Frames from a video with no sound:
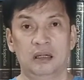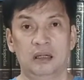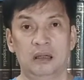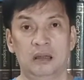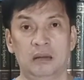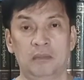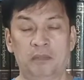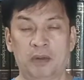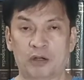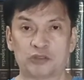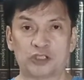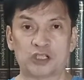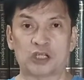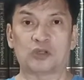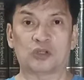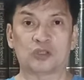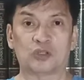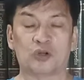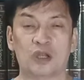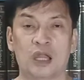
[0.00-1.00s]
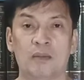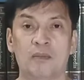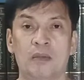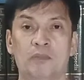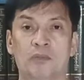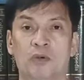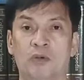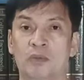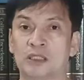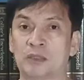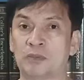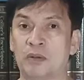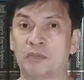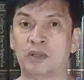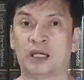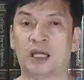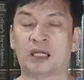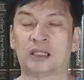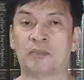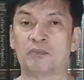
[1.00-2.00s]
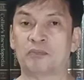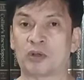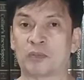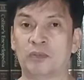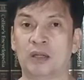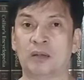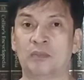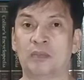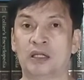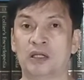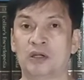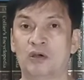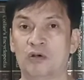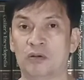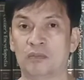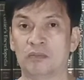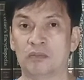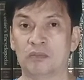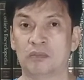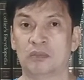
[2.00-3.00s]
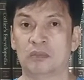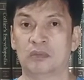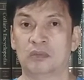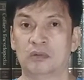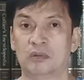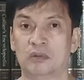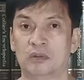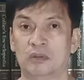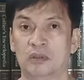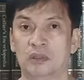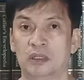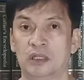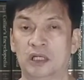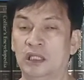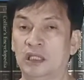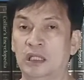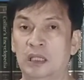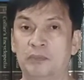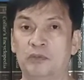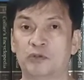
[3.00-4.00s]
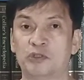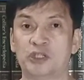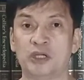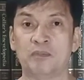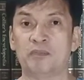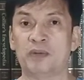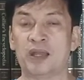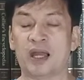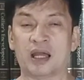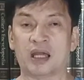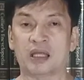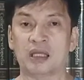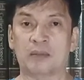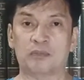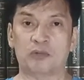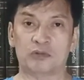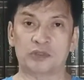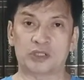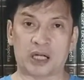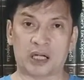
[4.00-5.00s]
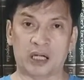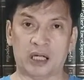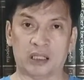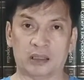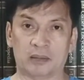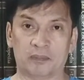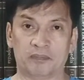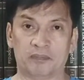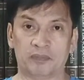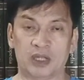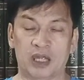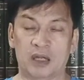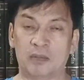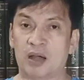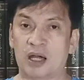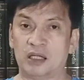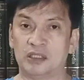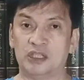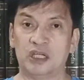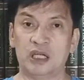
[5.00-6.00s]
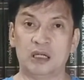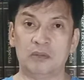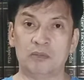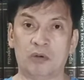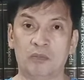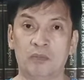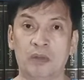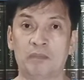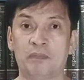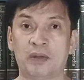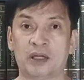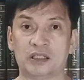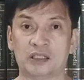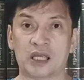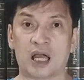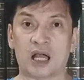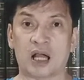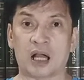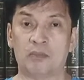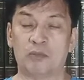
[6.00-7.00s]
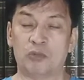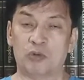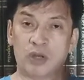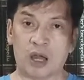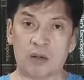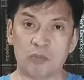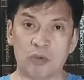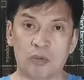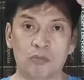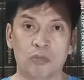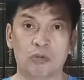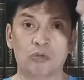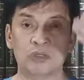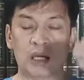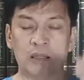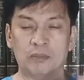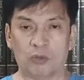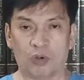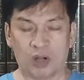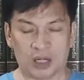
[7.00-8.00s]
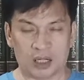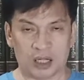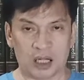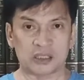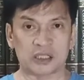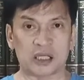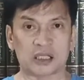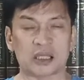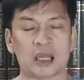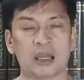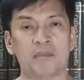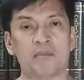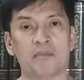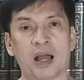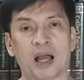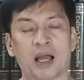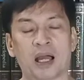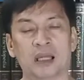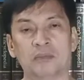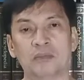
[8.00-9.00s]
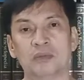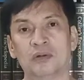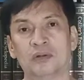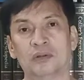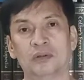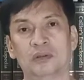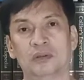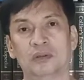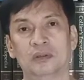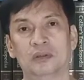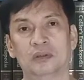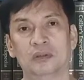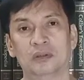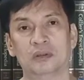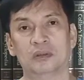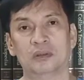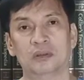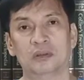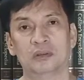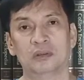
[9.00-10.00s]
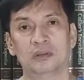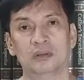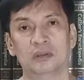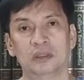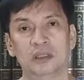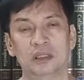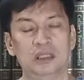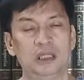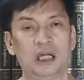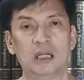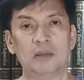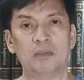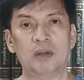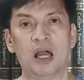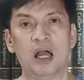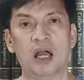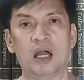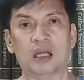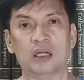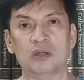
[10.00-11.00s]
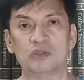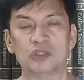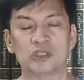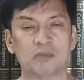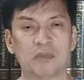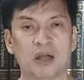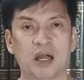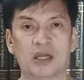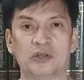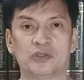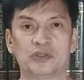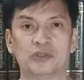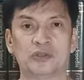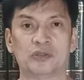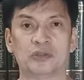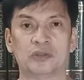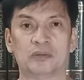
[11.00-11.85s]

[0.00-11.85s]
Pero sa totoo lamang po, mas mabigat ang problema ni Hob. Hindi po simple ang kanya pong sakit. Imaginin mo, may pigsa ka mula bumbunan mo hanggang sa talampakan mo. Hindi ka na makakakilos ng maayos no.